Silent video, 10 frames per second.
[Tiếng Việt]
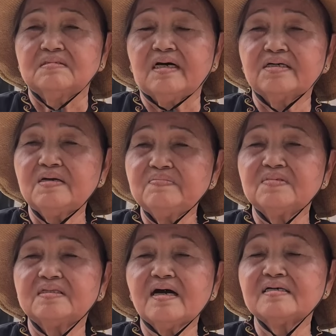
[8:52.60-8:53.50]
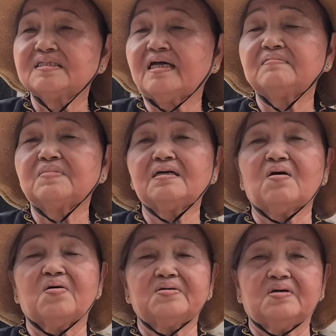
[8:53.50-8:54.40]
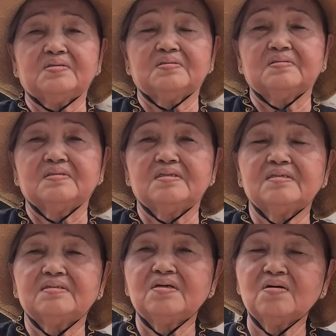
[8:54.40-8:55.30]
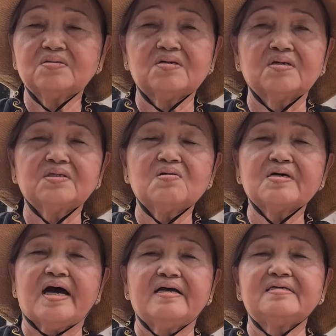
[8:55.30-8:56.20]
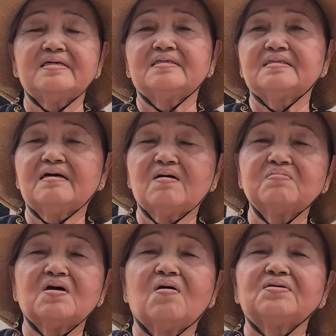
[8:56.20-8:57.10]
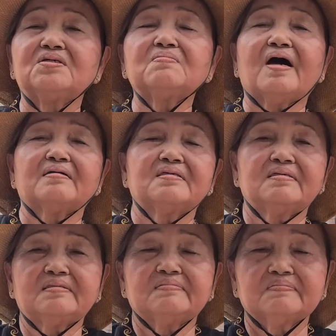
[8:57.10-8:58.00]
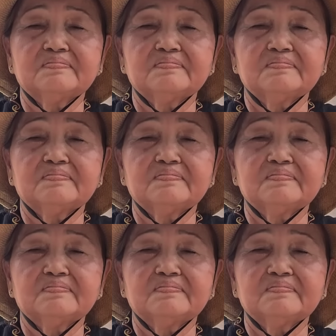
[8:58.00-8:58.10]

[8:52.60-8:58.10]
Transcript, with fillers: là kim thân xanh bắt lội rồi vô thường vô ngã gì người ta không còn dướng bận nữa hết